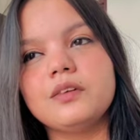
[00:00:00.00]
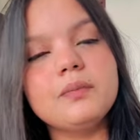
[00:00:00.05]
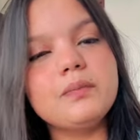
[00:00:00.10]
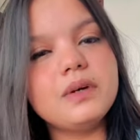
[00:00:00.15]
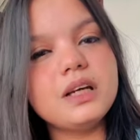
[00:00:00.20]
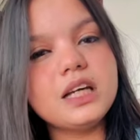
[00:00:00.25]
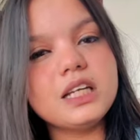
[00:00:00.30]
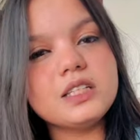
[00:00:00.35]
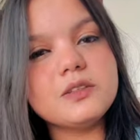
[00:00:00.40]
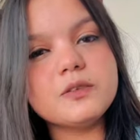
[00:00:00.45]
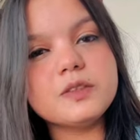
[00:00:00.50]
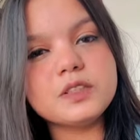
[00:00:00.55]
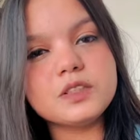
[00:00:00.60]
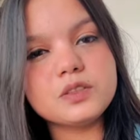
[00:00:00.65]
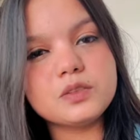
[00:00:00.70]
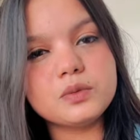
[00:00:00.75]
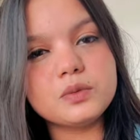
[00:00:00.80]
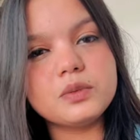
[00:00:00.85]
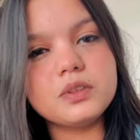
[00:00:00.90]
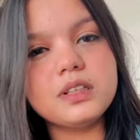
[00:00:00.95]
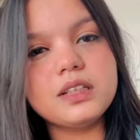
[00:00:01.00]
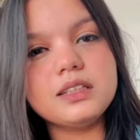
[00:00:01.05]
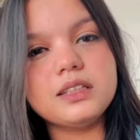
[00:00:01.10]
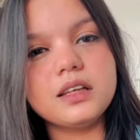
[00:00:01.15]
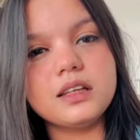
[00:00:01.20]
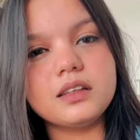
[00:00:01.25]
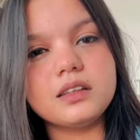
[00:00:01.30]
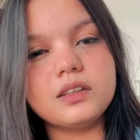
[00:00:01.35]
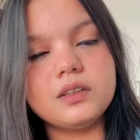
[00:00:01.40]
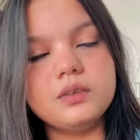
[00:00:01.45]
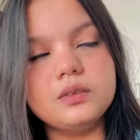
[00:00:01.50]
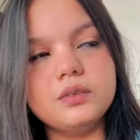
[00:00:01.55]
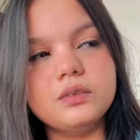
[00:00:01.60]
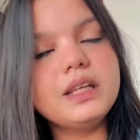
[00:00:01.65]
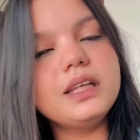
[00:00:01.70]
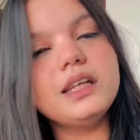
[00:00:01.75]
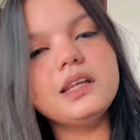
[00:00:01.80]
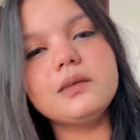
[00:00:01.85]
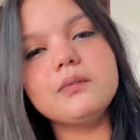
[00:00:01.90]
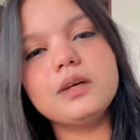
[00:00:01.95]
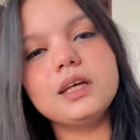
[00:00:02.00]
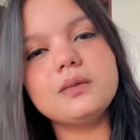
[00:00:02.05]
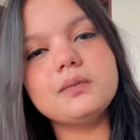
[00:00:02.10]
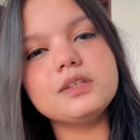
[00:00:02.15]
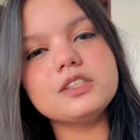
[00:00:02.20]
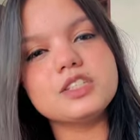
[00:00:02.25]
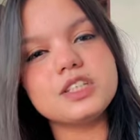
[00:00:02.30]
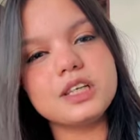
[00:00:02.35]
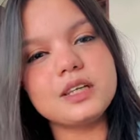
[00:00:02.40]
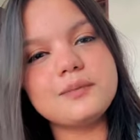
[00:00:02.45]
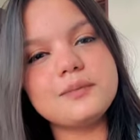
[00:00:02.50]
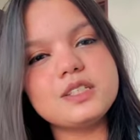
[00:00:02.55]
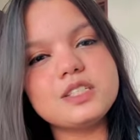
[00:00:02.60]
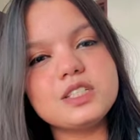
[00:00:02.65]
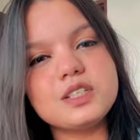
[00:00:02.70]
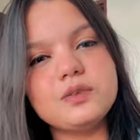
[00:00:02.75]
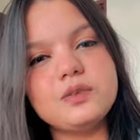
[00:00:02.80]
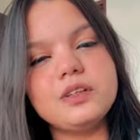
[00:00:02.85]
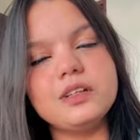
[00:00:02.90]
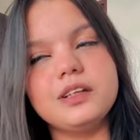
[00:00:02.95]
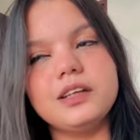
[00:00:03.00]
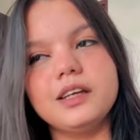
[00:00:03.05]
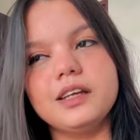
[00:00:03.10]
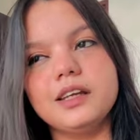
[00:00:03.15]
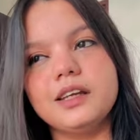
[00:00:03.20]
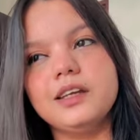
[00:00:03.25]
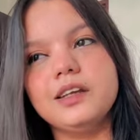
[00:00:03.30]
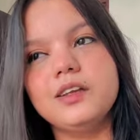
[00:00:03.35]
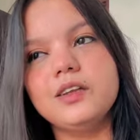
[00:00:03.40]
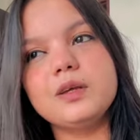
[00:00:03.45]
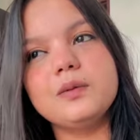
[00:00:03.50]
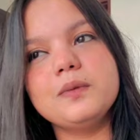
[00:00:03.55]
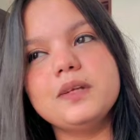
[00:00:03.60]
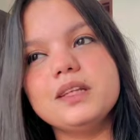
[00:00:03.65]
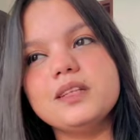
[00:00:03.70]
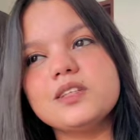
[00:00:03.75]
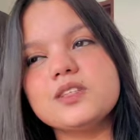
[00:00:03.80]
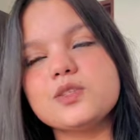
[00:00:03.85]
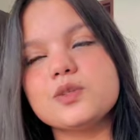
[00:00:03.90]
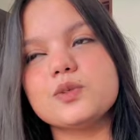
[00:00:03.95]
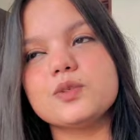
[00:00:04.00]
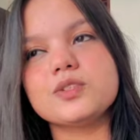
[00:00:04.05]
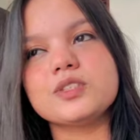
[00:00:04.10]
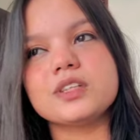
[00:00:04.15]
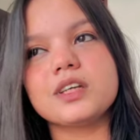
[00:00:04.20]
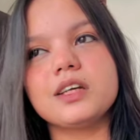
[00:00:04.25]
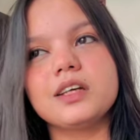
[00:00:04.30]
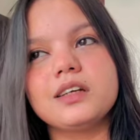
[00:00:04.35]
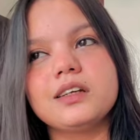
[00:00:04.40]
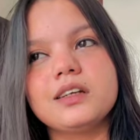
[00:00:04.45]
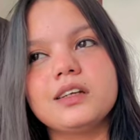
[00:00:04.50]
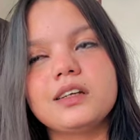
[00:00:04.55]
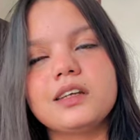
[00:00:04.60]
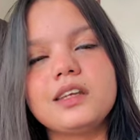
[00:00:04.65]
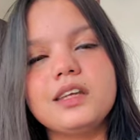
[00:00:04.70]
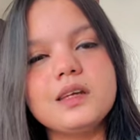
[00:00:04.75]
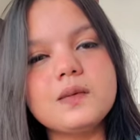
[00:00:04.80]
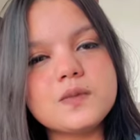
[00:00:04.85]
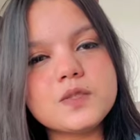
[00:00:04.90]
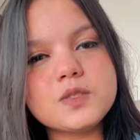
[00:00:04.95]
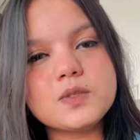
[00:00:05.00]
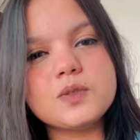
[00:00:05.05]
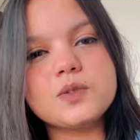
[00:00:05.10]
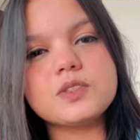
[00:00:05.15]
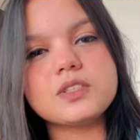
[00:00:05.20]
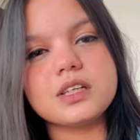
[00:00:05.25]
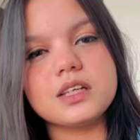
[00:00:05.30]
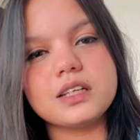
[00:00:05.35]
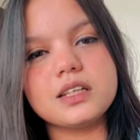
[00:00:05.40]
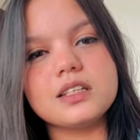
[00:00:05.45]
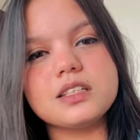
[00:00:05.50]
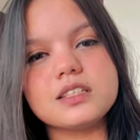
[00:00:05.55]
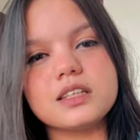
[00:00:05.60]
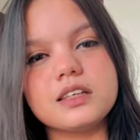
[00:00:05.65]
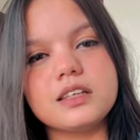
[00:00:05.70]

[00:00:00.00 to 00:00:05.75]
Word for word: मैं पाँच बजे सोने जाती हूँ पर एक बार मैं छः बजे उठ गई और मैंने सोचा कि अब सो जाना